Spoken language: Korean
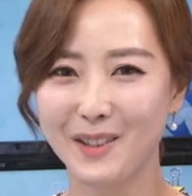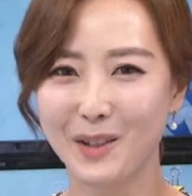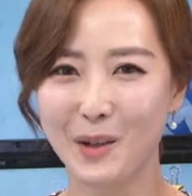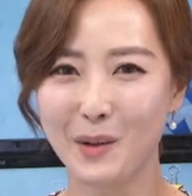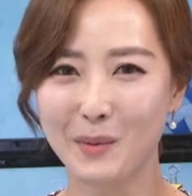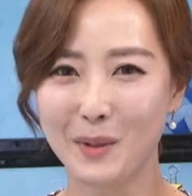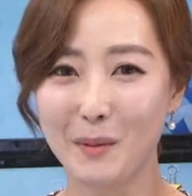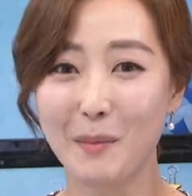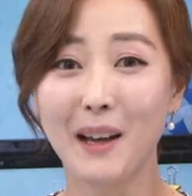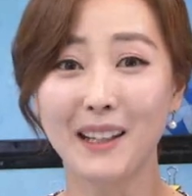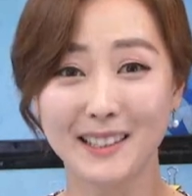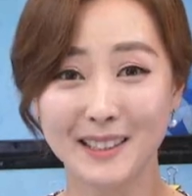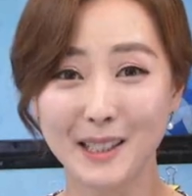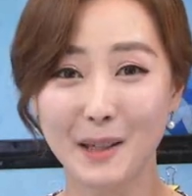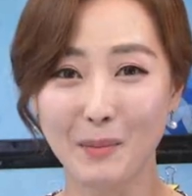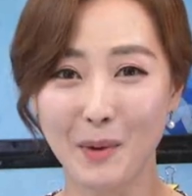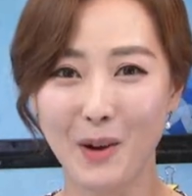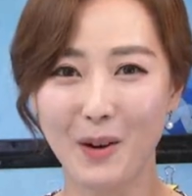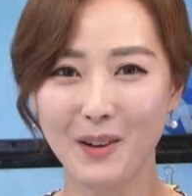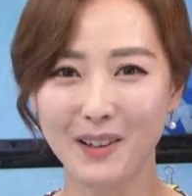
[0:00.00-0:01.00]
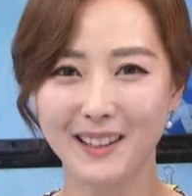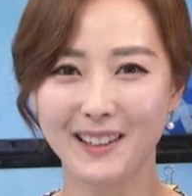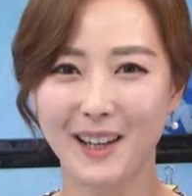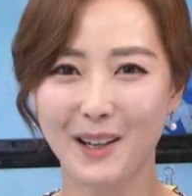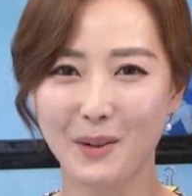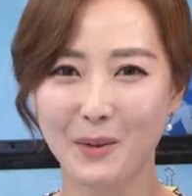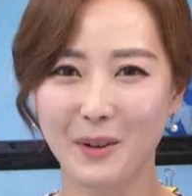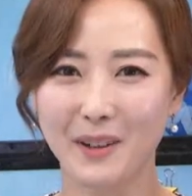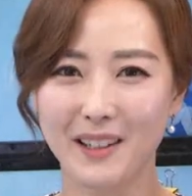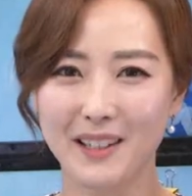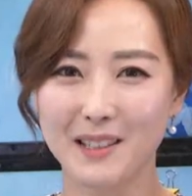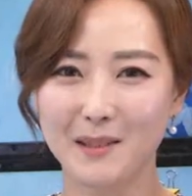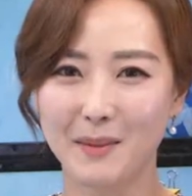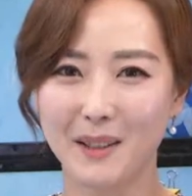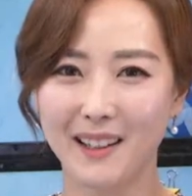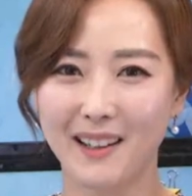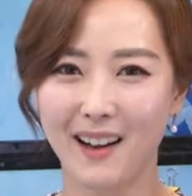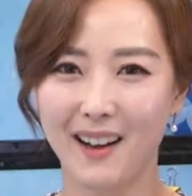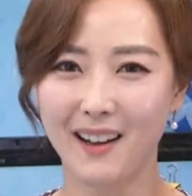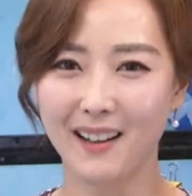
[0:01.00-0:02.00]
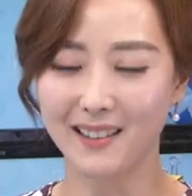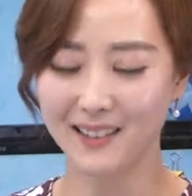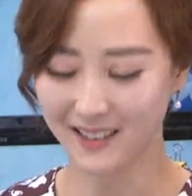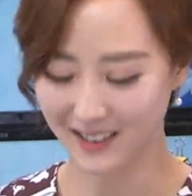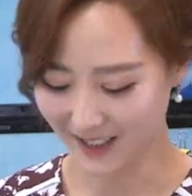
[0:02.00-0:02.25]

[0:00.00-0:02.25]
여러분의 많은 참여 기다리고 있겠습니다.